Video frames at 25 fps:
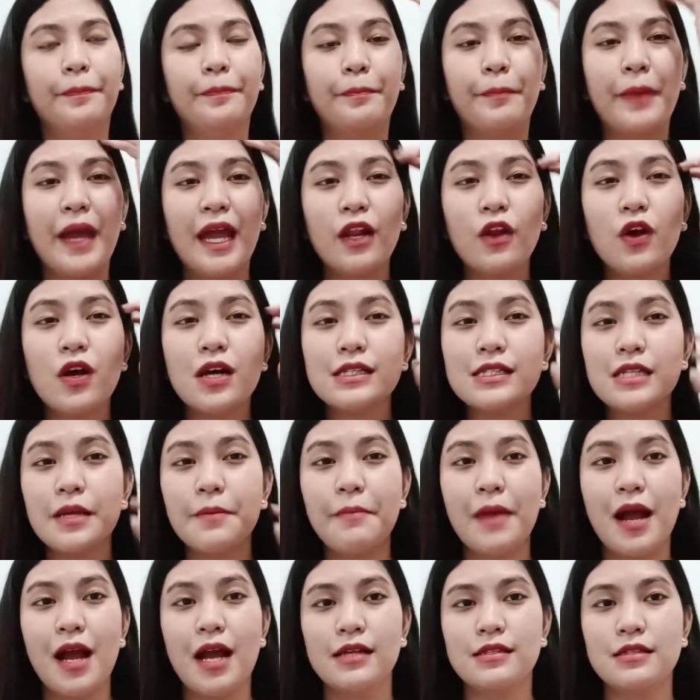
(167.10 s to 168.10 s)
Pero
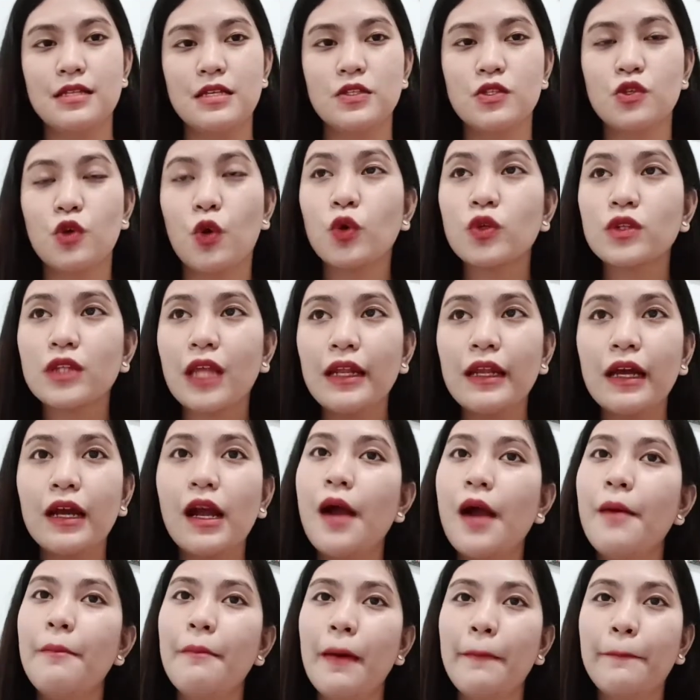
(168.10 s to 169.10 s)
kasi mga sis, kung
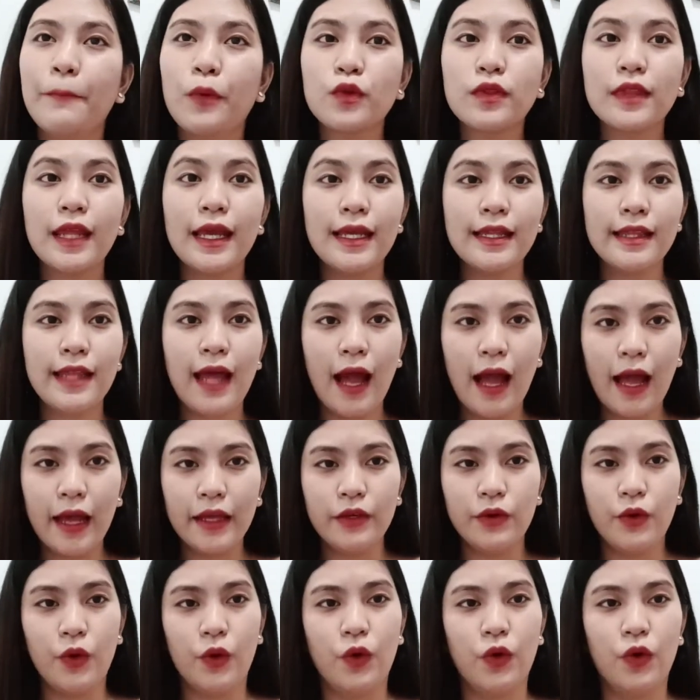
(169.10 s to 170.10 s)
talagang maputi na
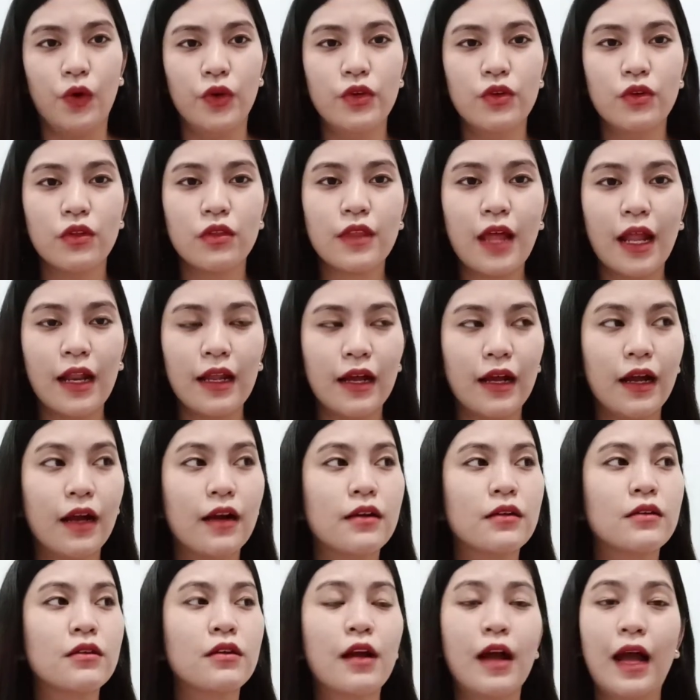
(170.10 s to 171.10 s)
kayo, yung
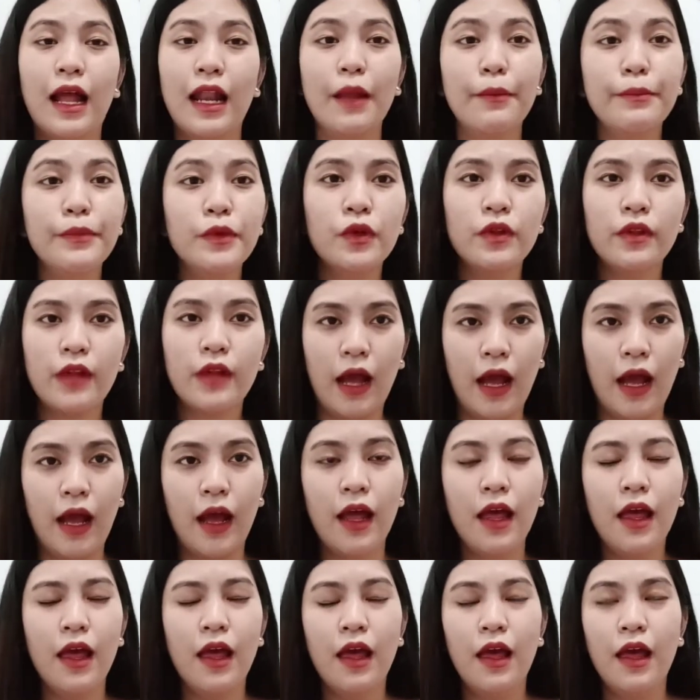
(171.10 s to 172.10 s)
talagang, alam nyo na,
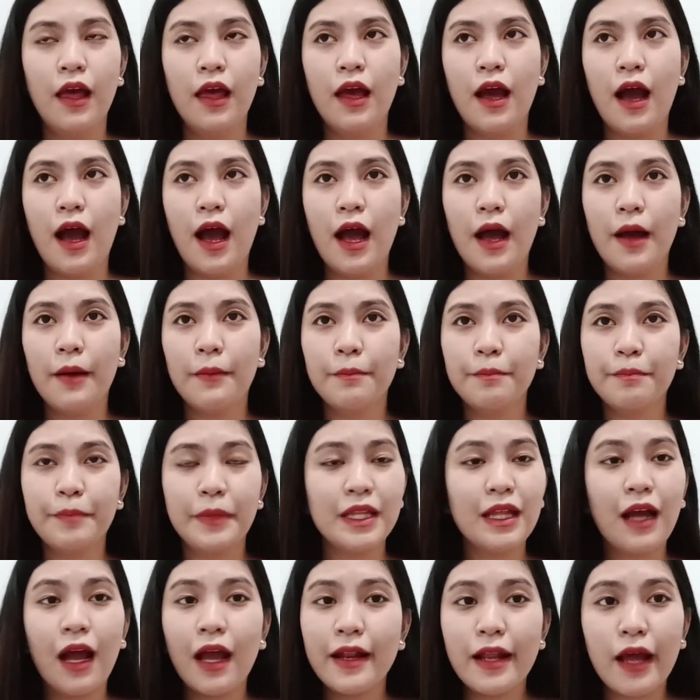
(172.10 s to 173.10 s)
um,
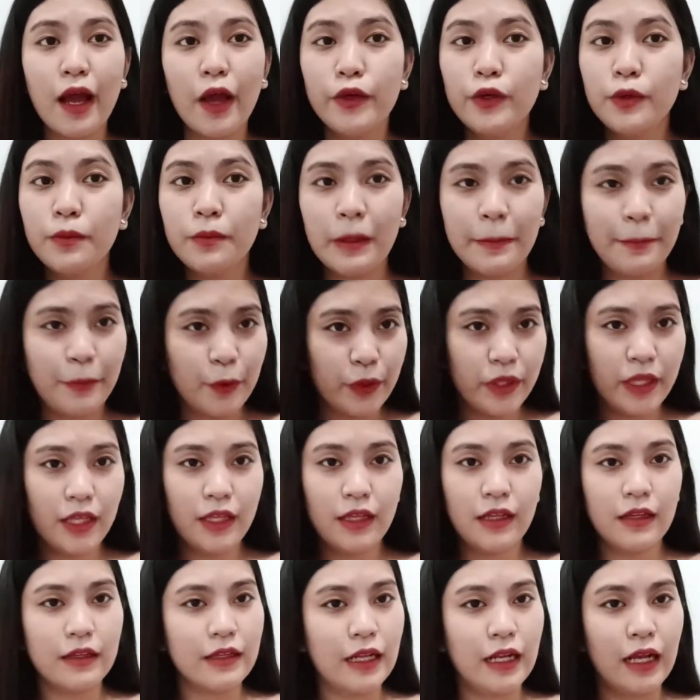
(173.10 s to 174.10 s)
pinanganak kayong
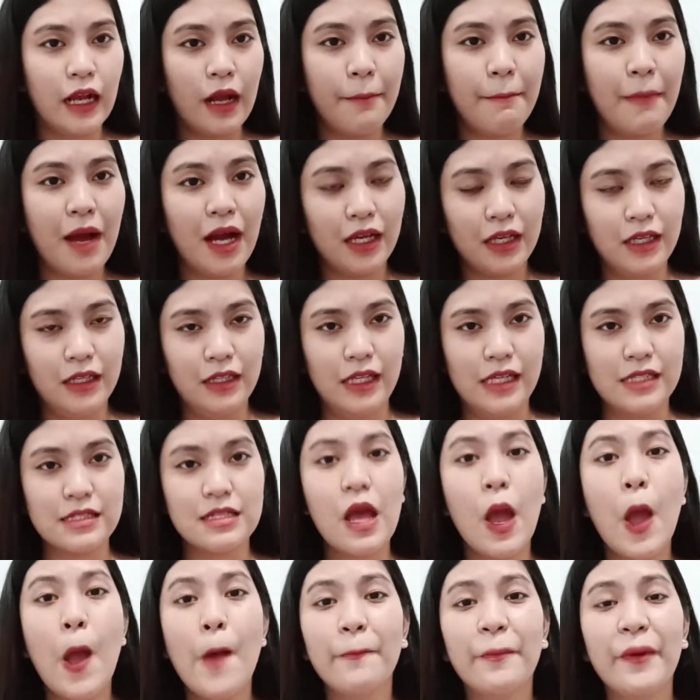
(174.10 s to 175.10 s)
maputi na talaga makinis,
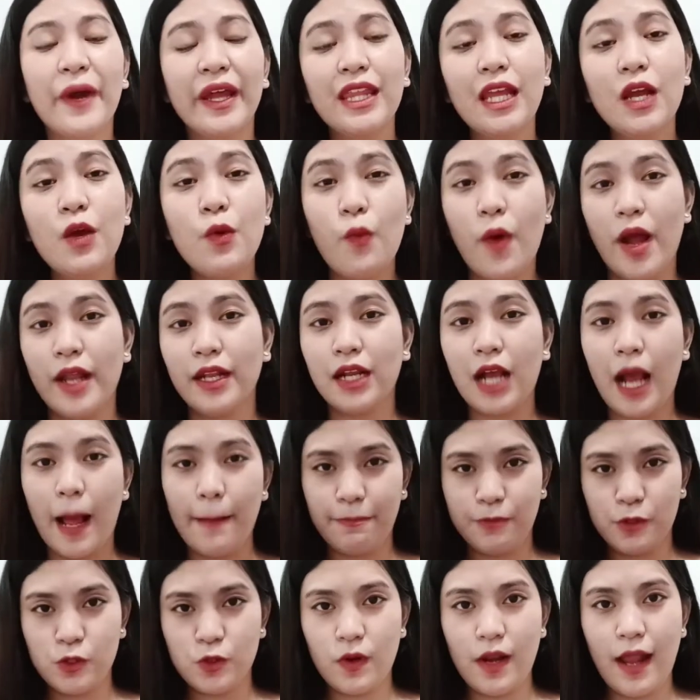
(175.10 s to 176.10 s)
pwedeng one
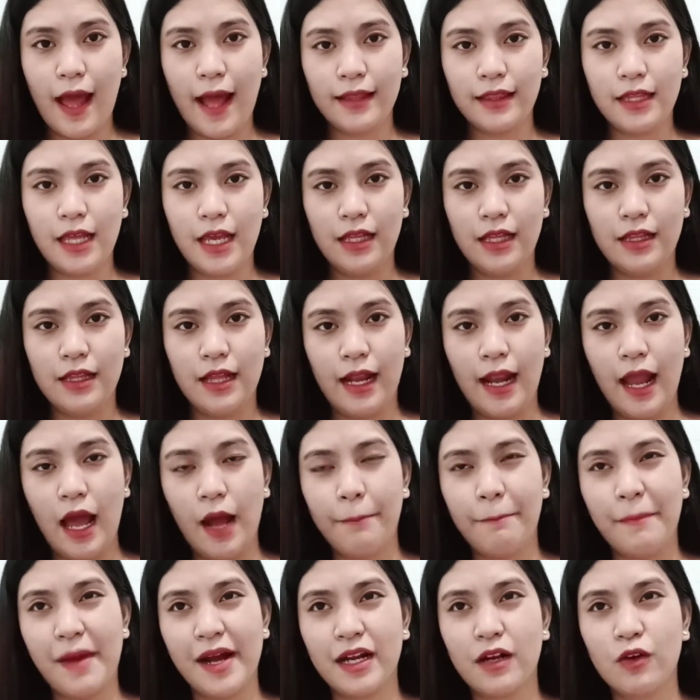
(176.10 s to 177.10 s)
capsule a day na
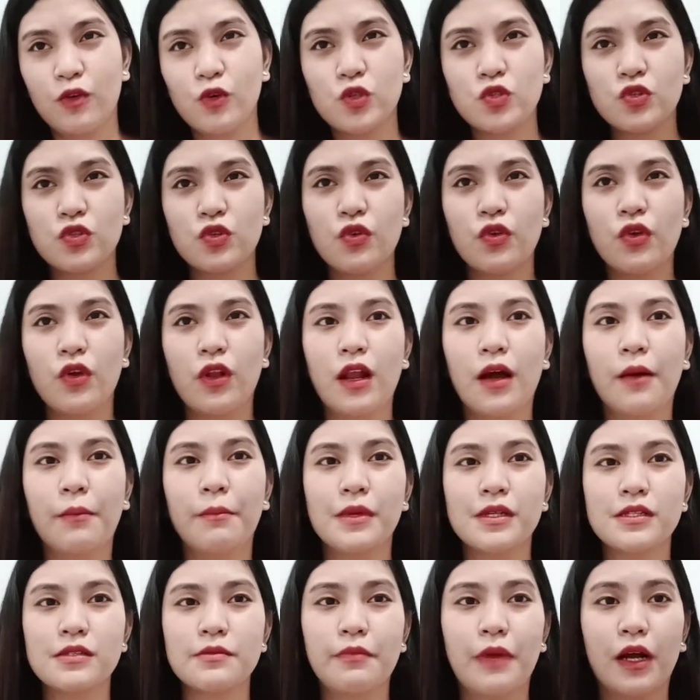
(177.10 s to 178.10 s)
lang. Parang gusto nyo lang
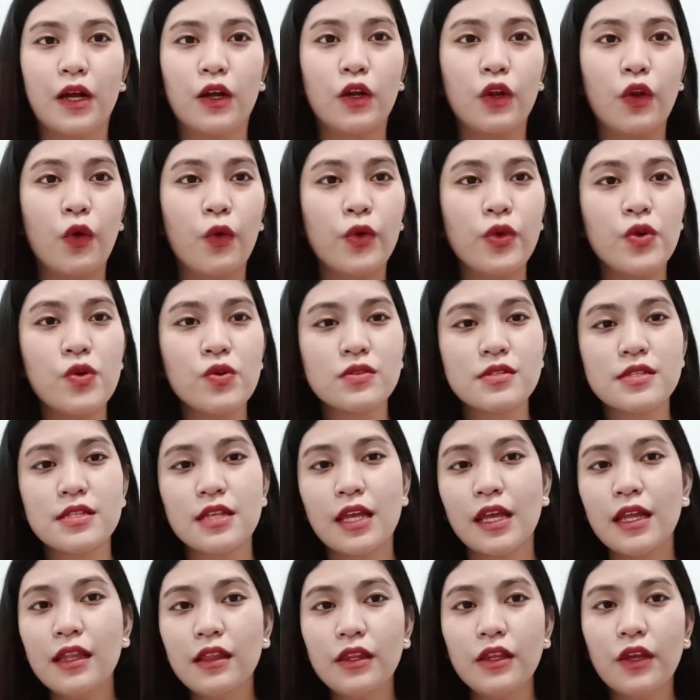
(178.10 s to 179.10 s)
mas mag-glow yung
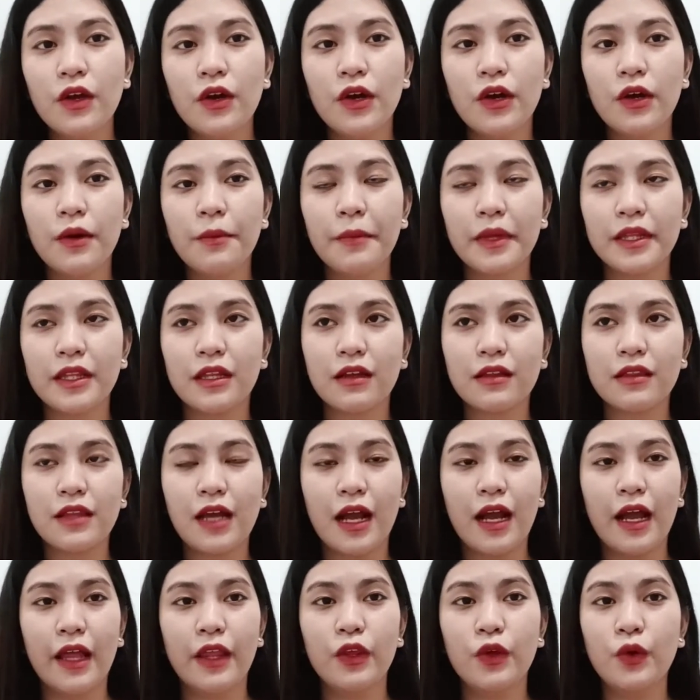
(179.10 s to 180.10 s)
skin nyo,
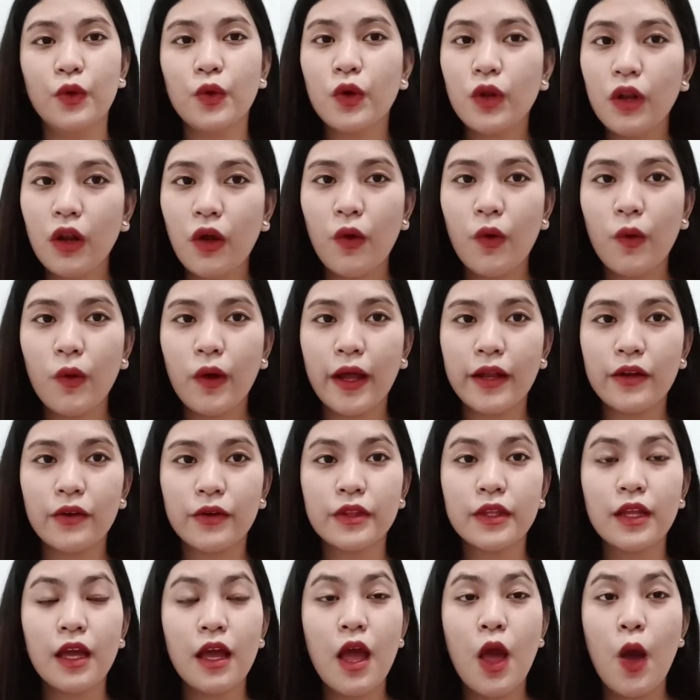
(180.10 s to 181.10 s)
madagdagan yung glow,
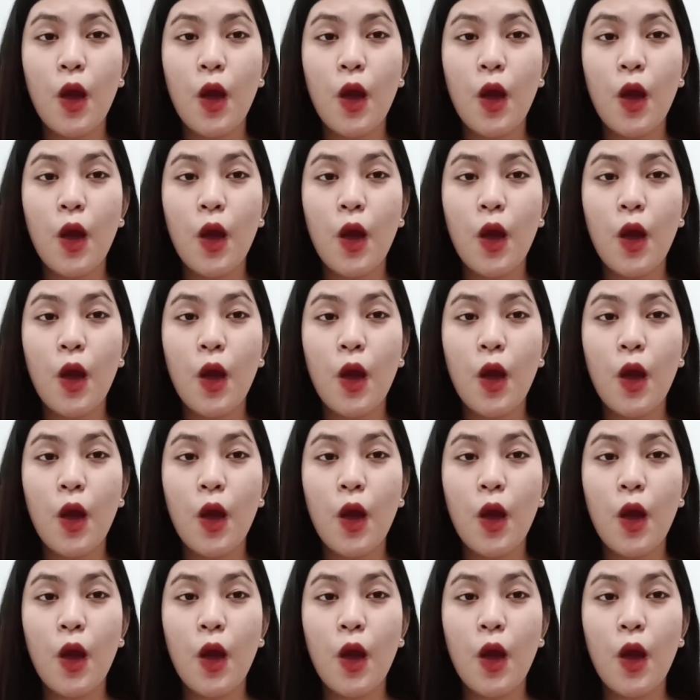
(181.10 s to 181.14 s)
ganun.